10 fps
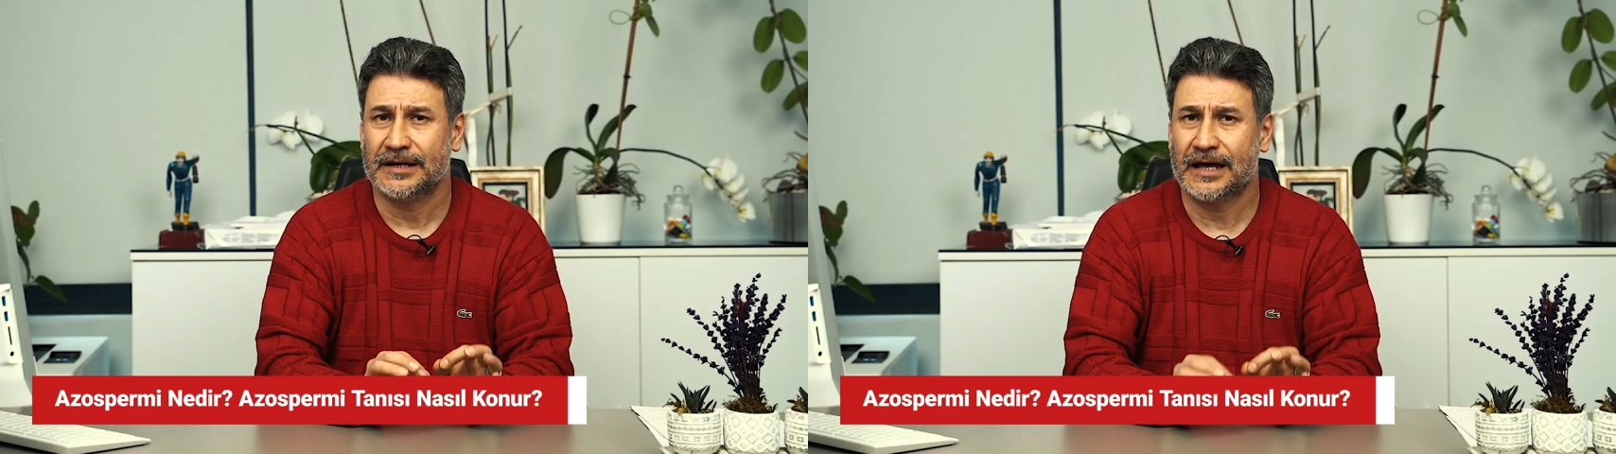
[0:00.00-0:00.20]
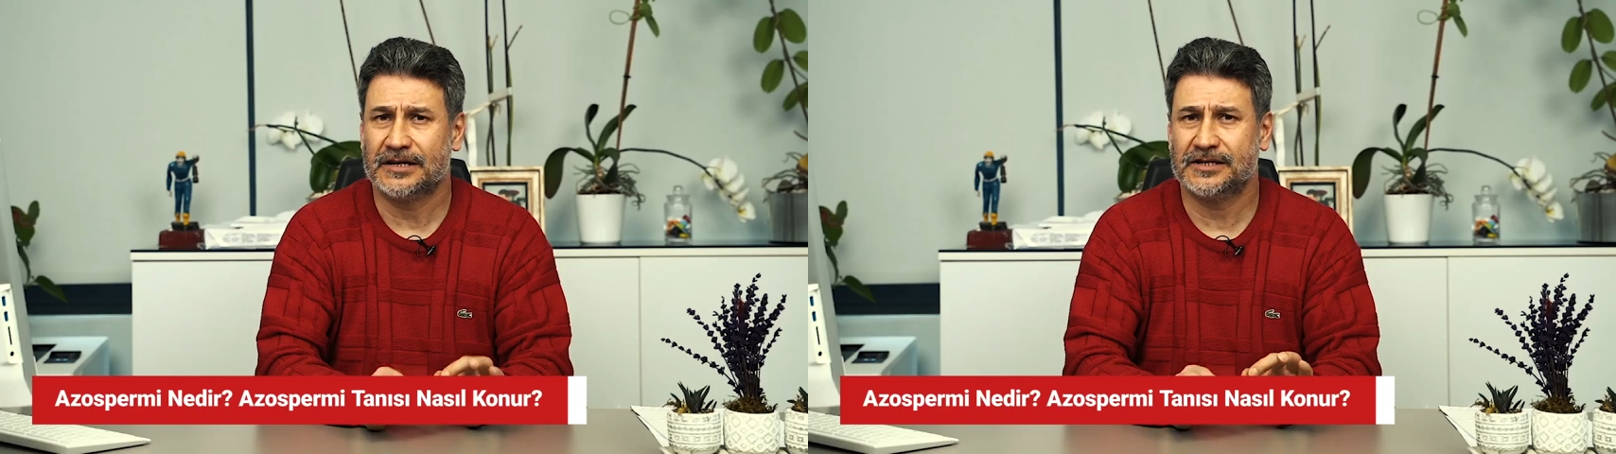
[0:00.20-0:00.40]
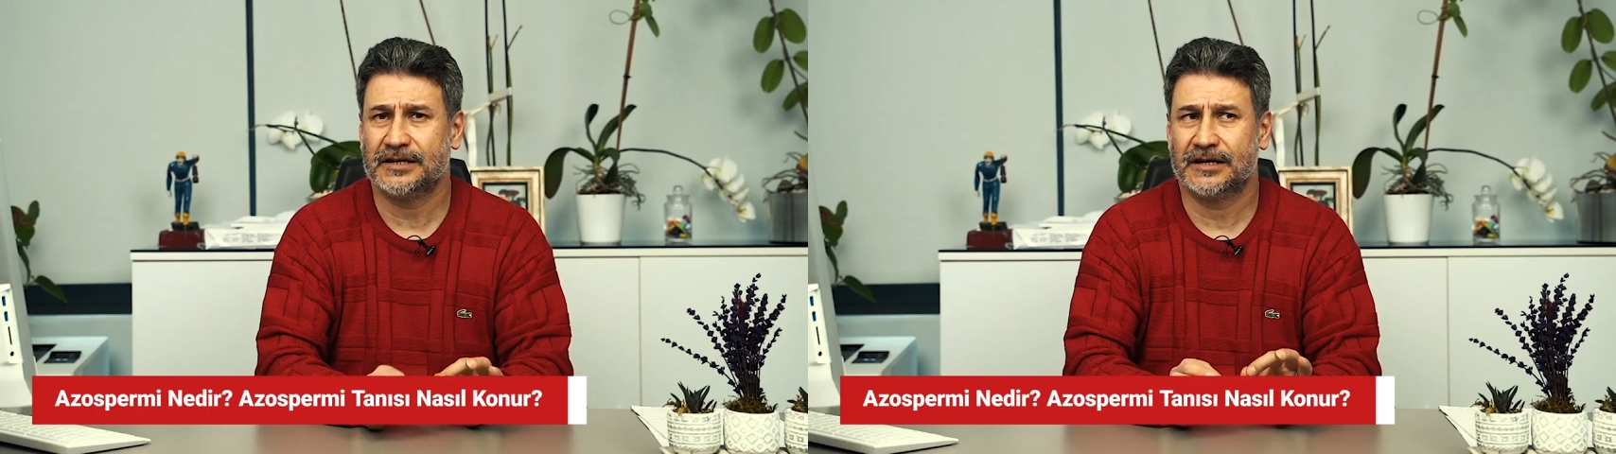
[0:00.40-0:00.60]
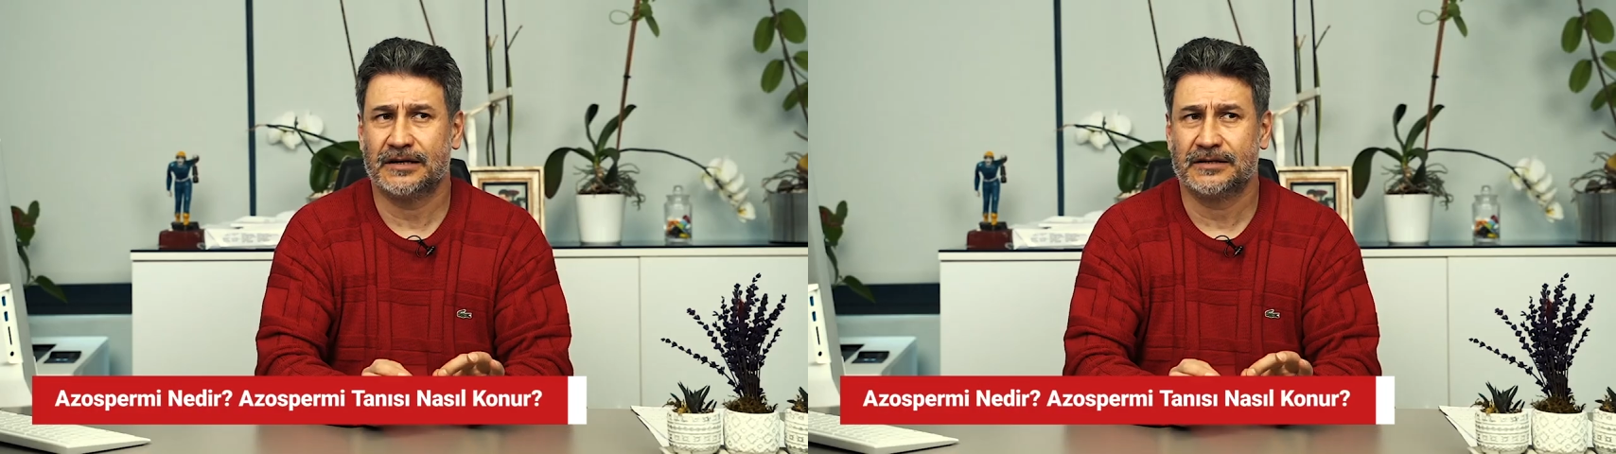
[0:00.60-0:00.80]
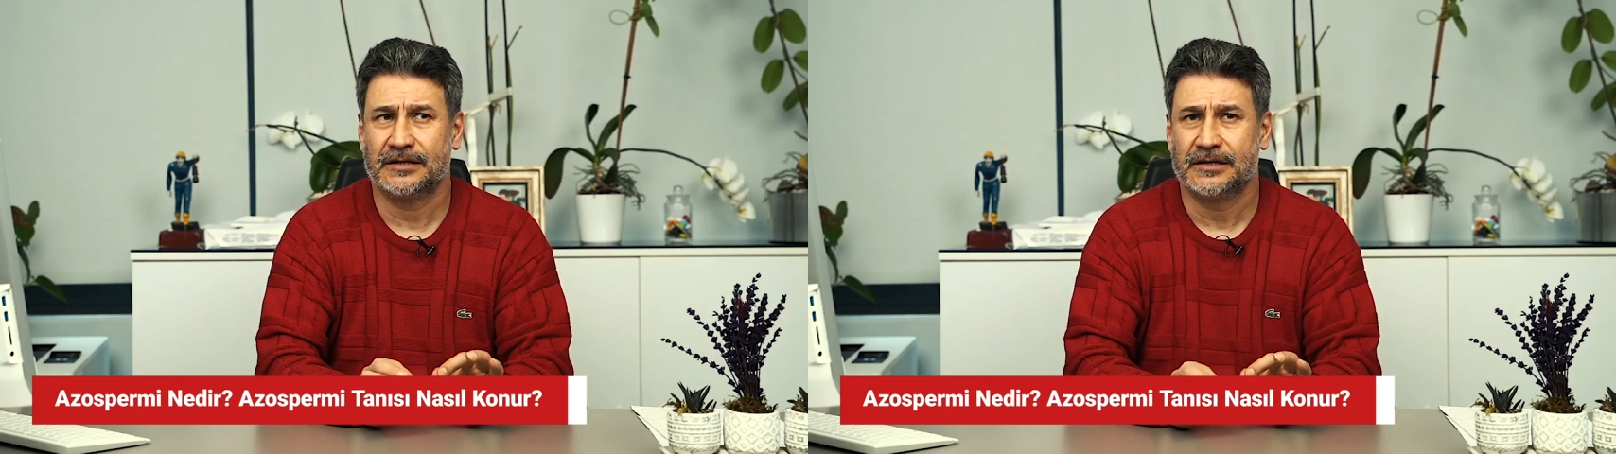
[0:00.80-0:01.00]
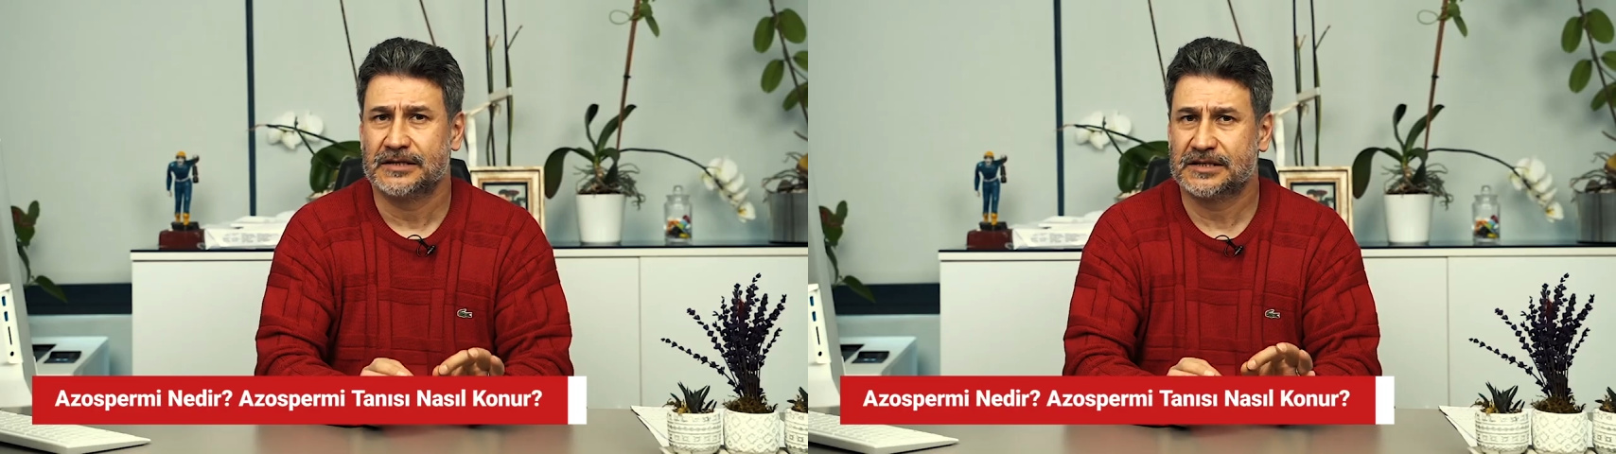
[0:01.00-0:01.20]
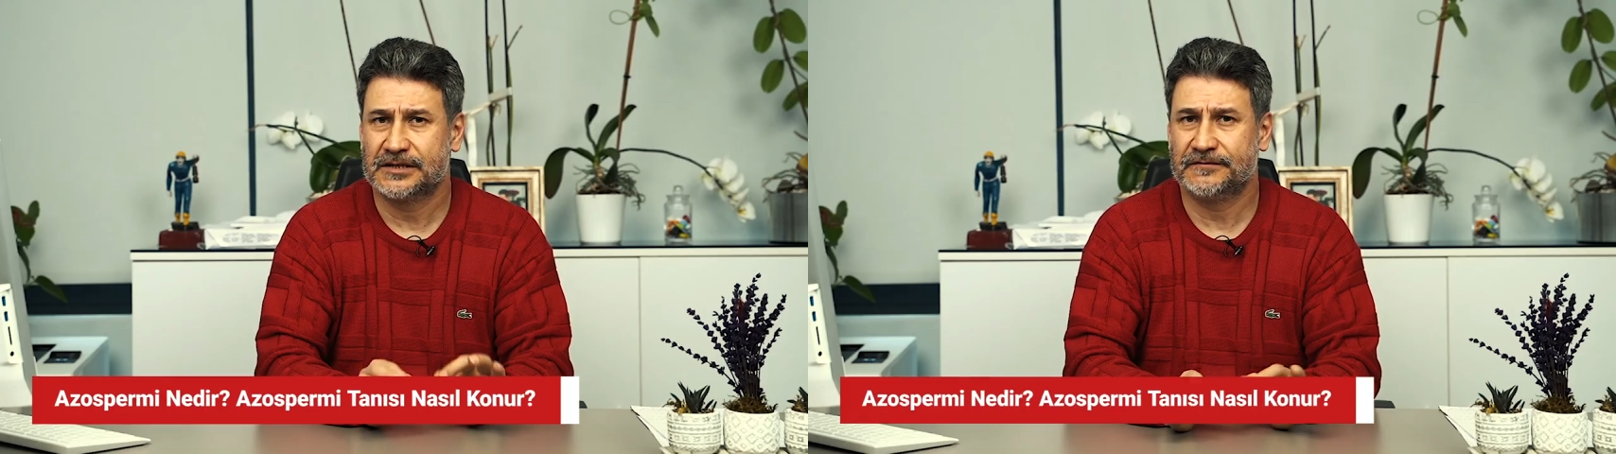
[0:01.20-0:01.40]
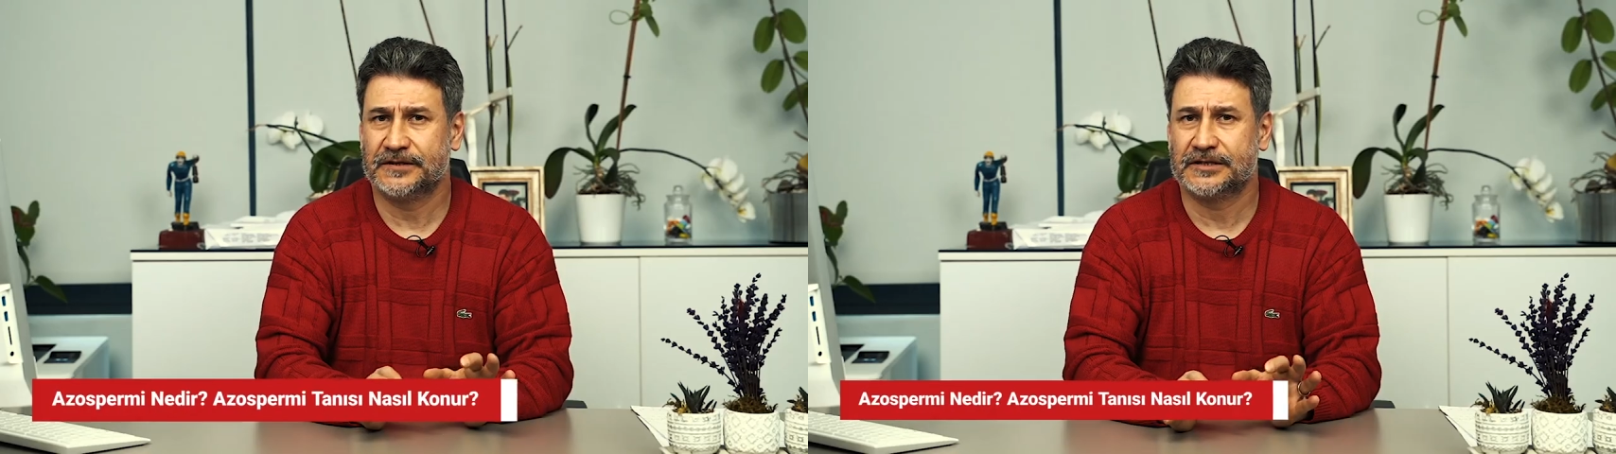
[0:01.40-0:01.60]
gerçekten
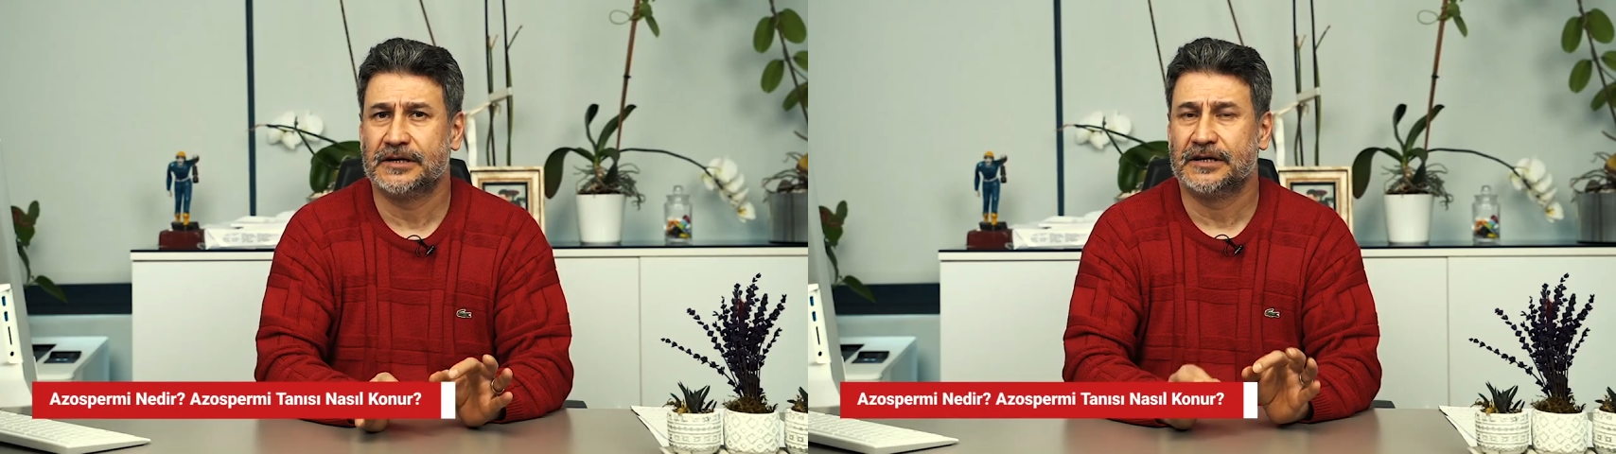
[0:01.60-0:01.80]
sıfır